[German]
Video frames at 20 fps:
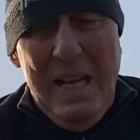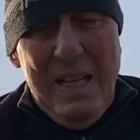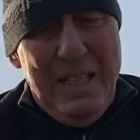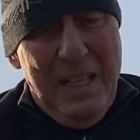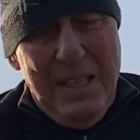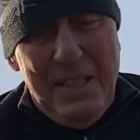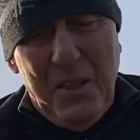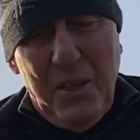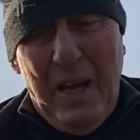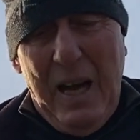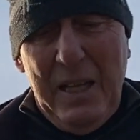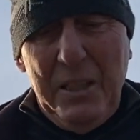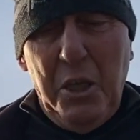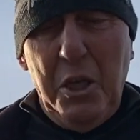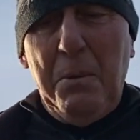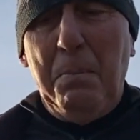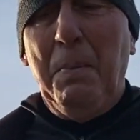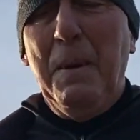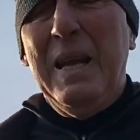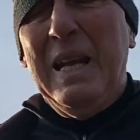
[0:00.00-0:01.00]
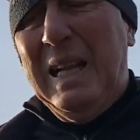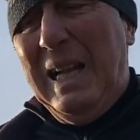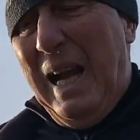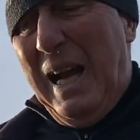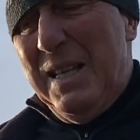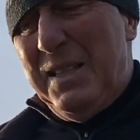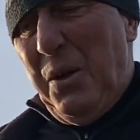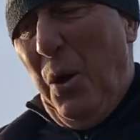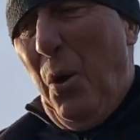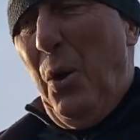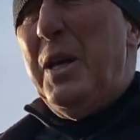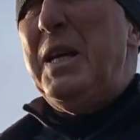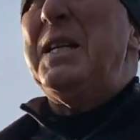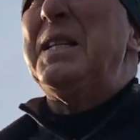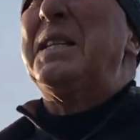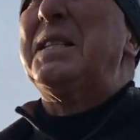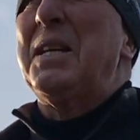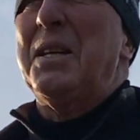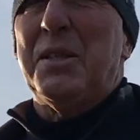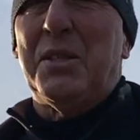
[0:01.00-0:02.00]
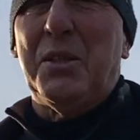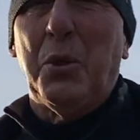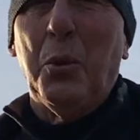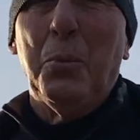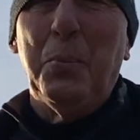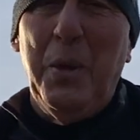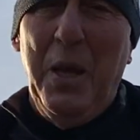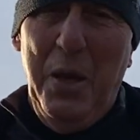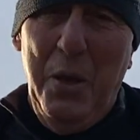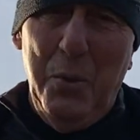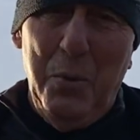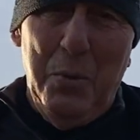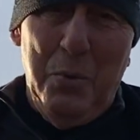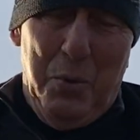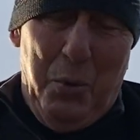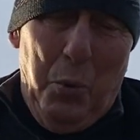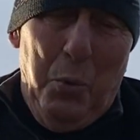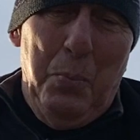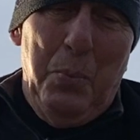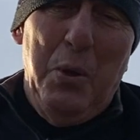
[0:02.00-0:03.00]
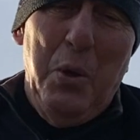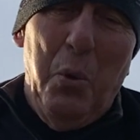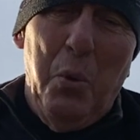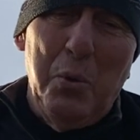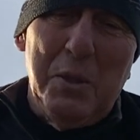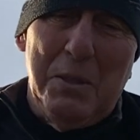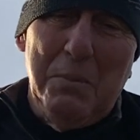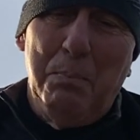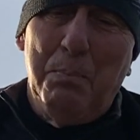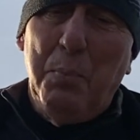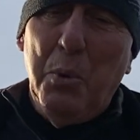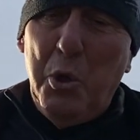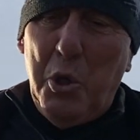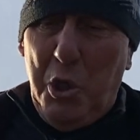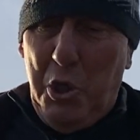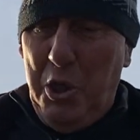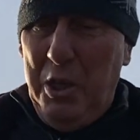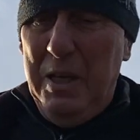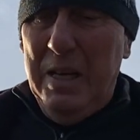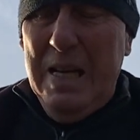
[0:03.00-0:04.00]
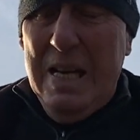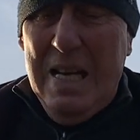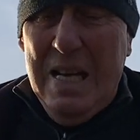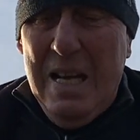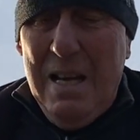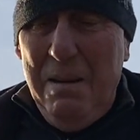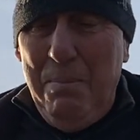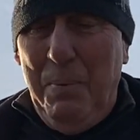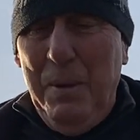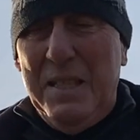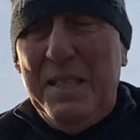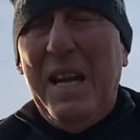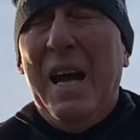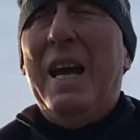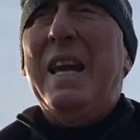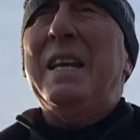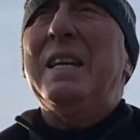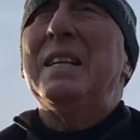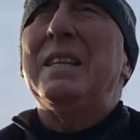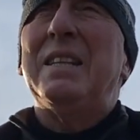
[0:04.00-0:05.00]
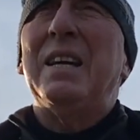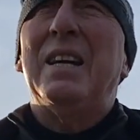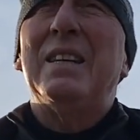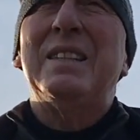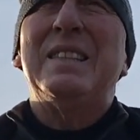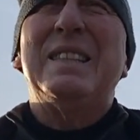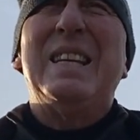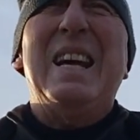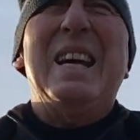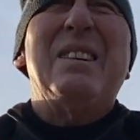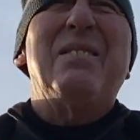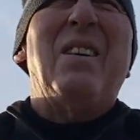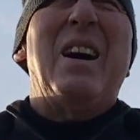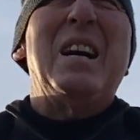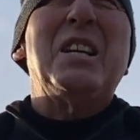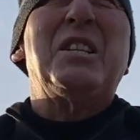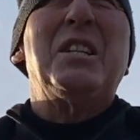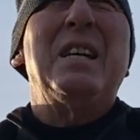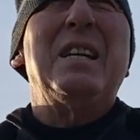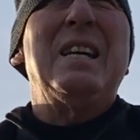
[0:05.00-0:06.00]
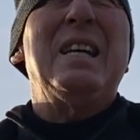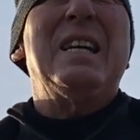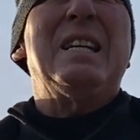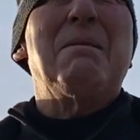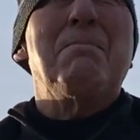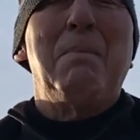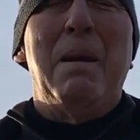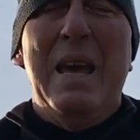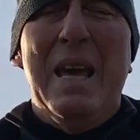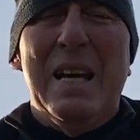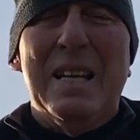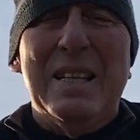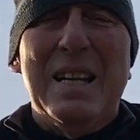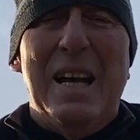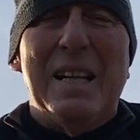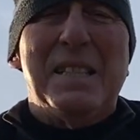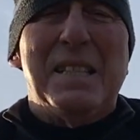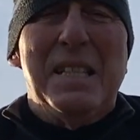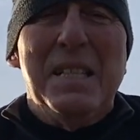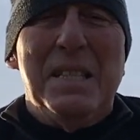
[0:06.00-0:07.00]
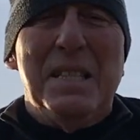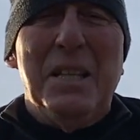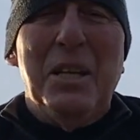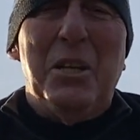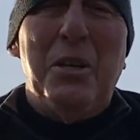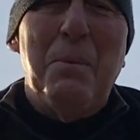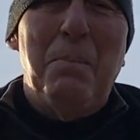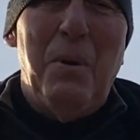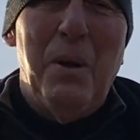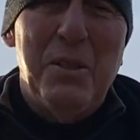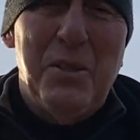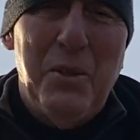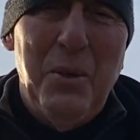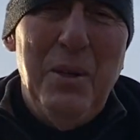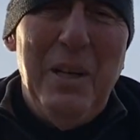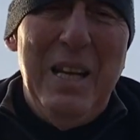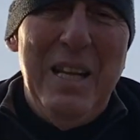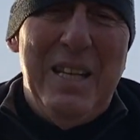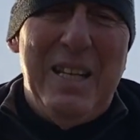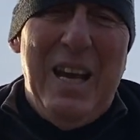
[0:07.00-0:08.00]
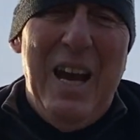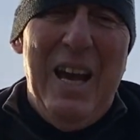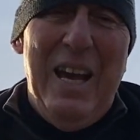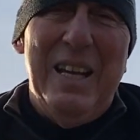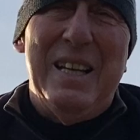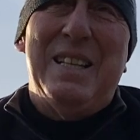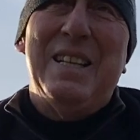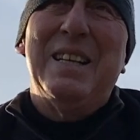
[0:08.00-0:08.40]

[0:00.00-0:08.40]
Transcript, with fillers: den sogar der Spiegel als äußerst dubi dubiosen Burschen bezeichnet hat, der wahrscheinlich mehr narzisstische Persönlichkeit